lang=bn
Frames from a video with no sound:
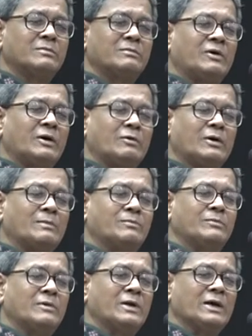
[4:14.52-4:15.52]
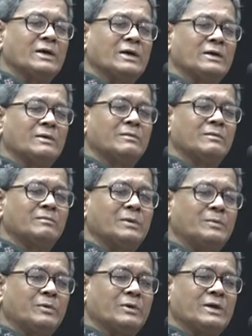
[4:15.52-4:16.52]
ফারুক আবদুল্লাহকে
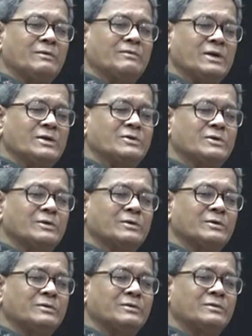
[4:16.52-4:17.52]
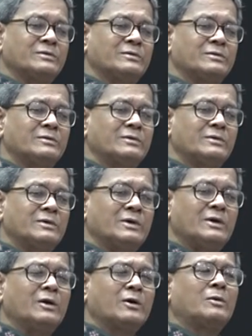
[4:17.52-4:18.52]
বিপদে ফেলেছিল
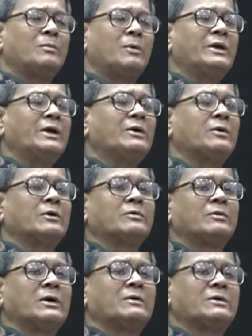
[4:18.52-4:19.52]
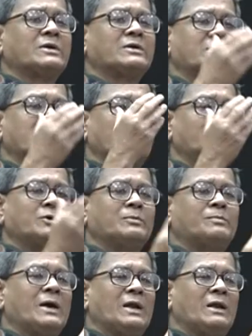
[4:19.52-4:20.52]
এরকম অনেক ঘটনা ঘটেছে
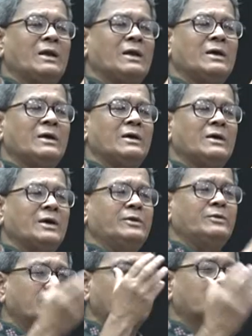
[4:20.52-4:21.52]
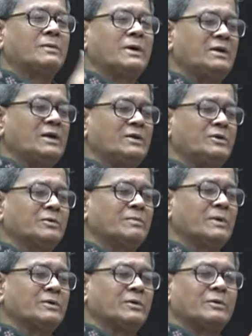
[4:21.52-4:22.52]
রাজ্যপাল হিন্দুত্ববাদী
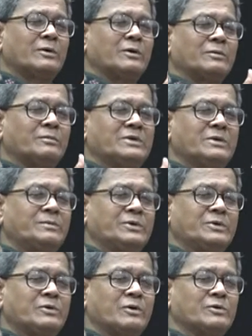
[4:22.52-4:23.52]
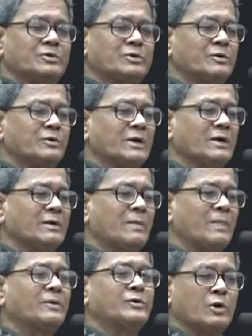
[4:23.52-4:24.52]
রাজ্যপাল তখনও তো বিজেপি স্ট্রং ছিল না
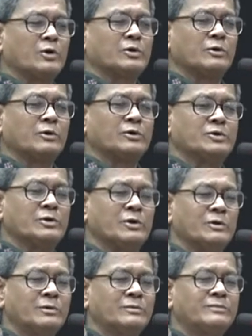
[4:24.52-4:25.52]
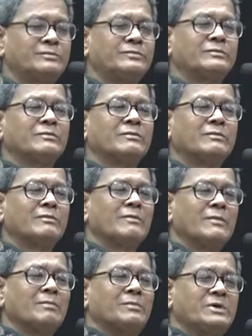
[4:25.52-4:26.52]
জনসংঘ ছিল
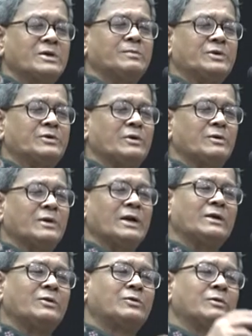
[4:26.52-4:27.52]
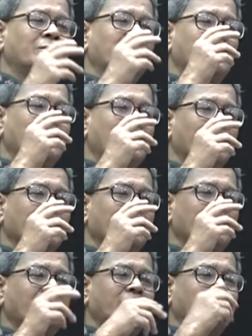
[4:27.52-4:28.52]
বিজেপি ছিল না কিন্তু
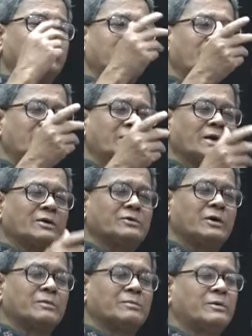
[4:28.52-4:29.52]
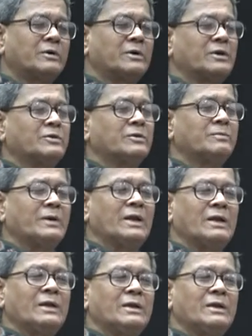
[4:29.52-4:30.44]
হিন্দুত্ববাদী এক জগমোহন রাজ্যপাল